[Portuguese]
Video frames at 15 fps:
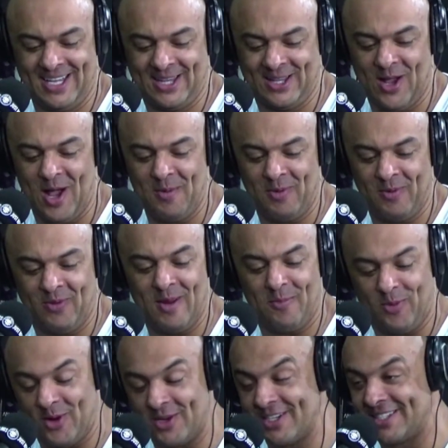que top. falei,
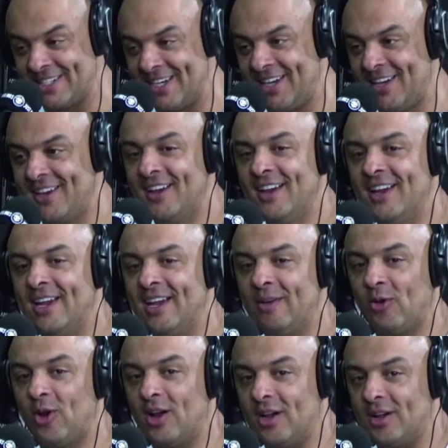pode sim.
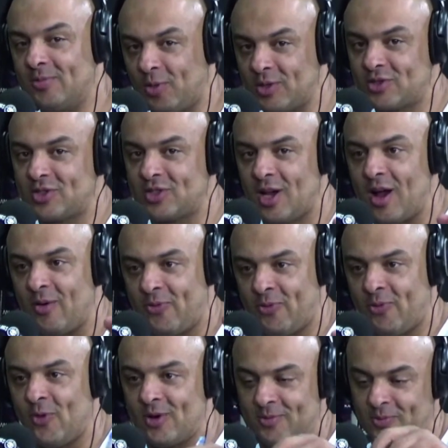Falou, ó, posso te dar uma
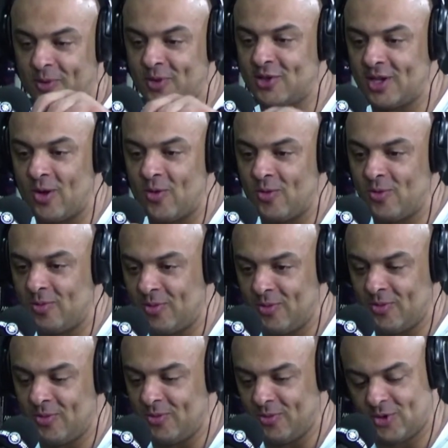força, Posso te dar um,
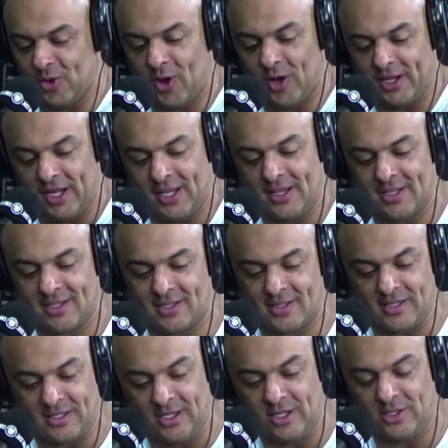um, um, toque aqui nesse
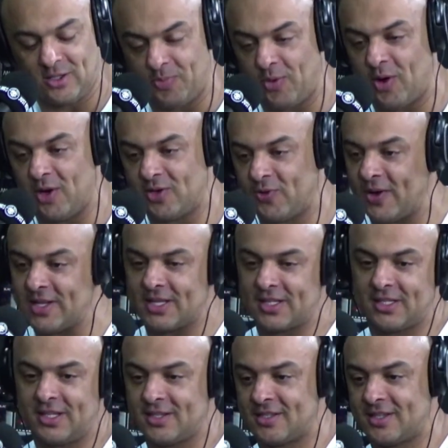exercício? Pode, faz
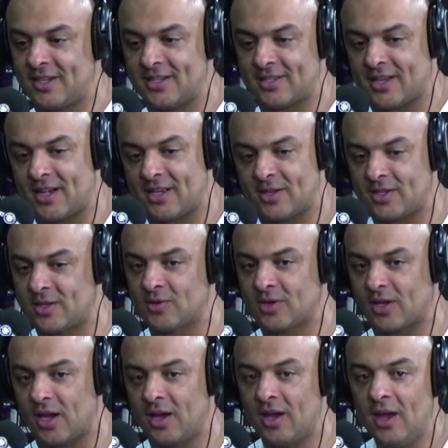assim, assim, assado, assim, não sei
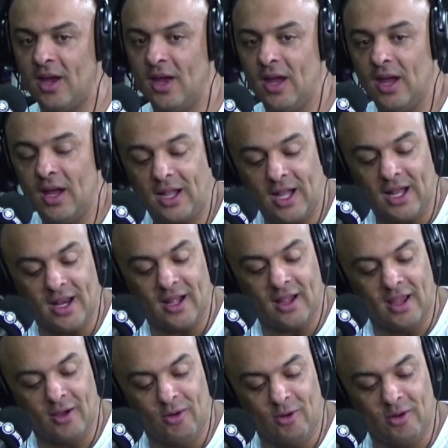o quê. Cara,
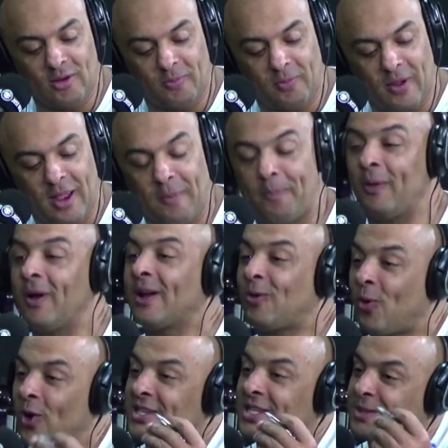eu. É,
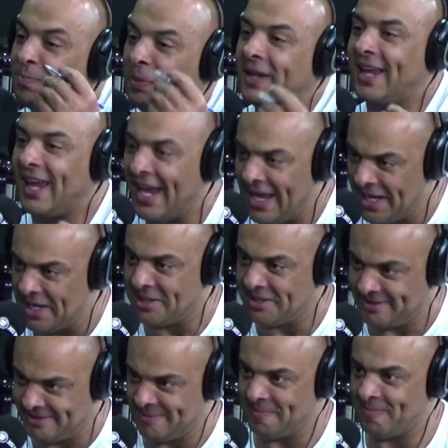coisas pequenas